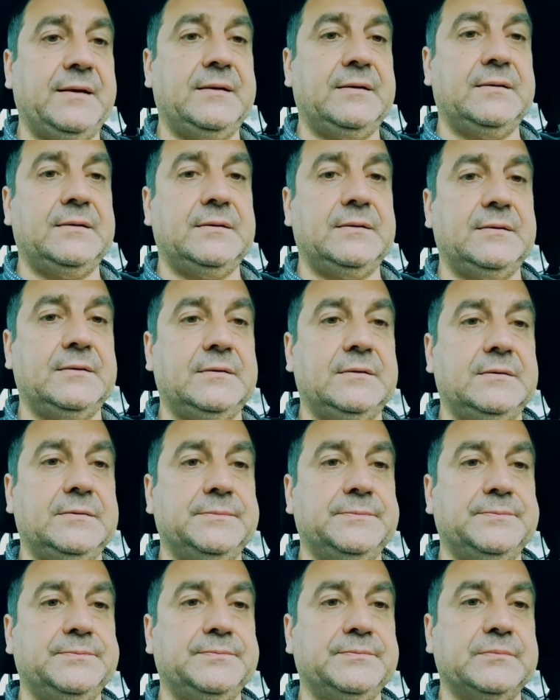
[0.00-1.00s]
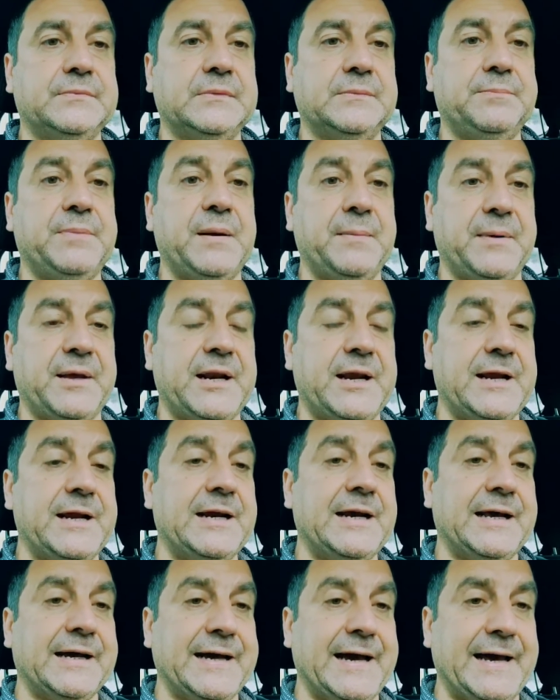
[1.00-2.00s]
ehm, preparare
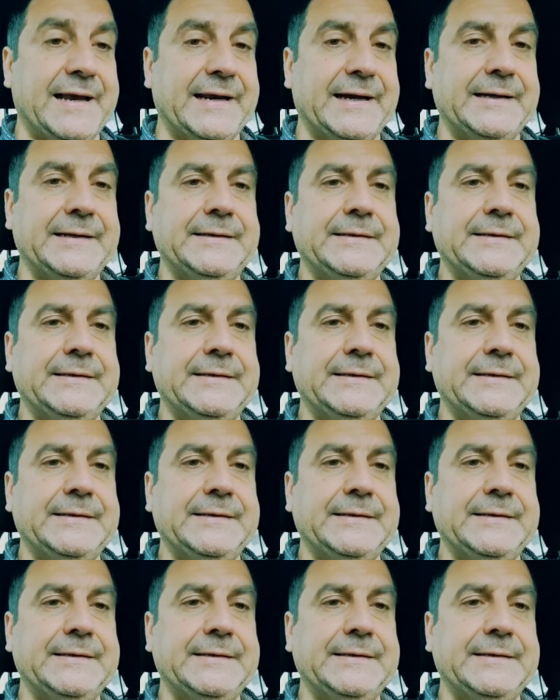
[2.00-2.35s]
la gara